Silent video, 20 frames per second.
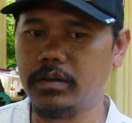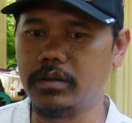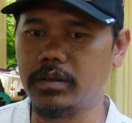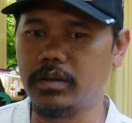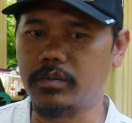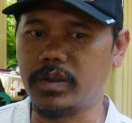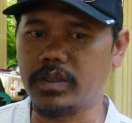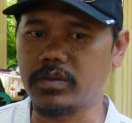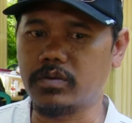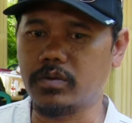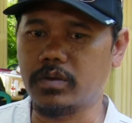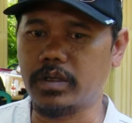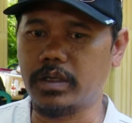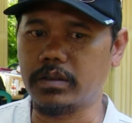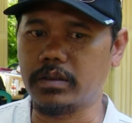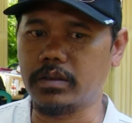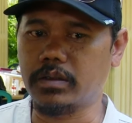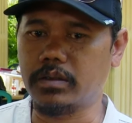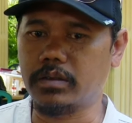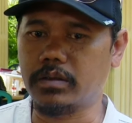
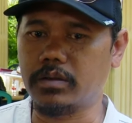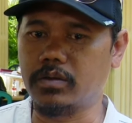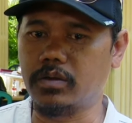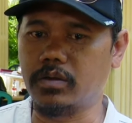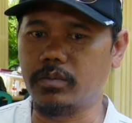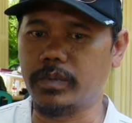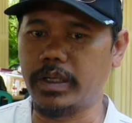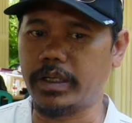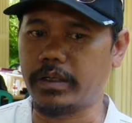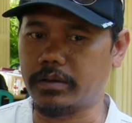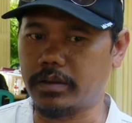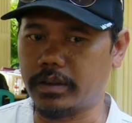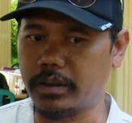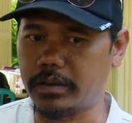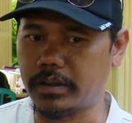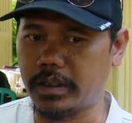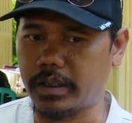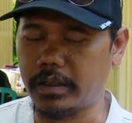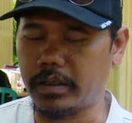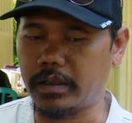dimasukkan ke grup
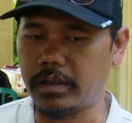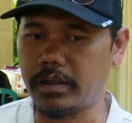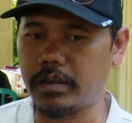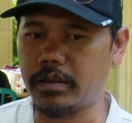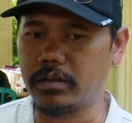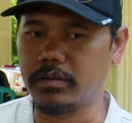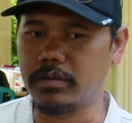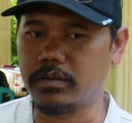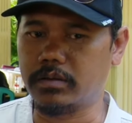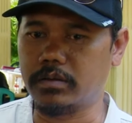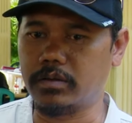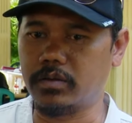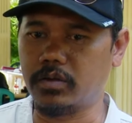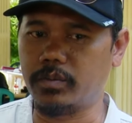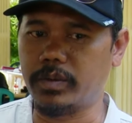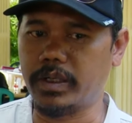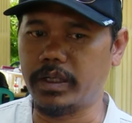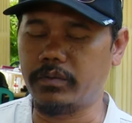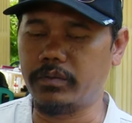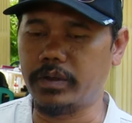RT-nya,
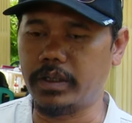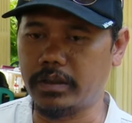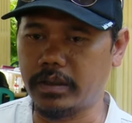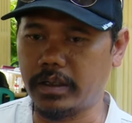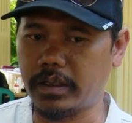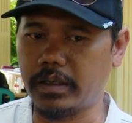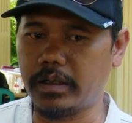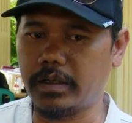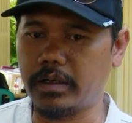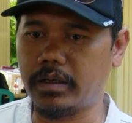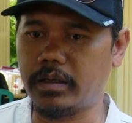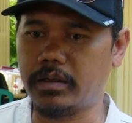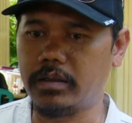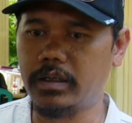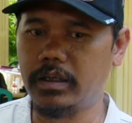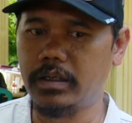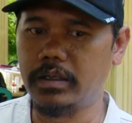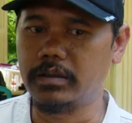grup RW-nya.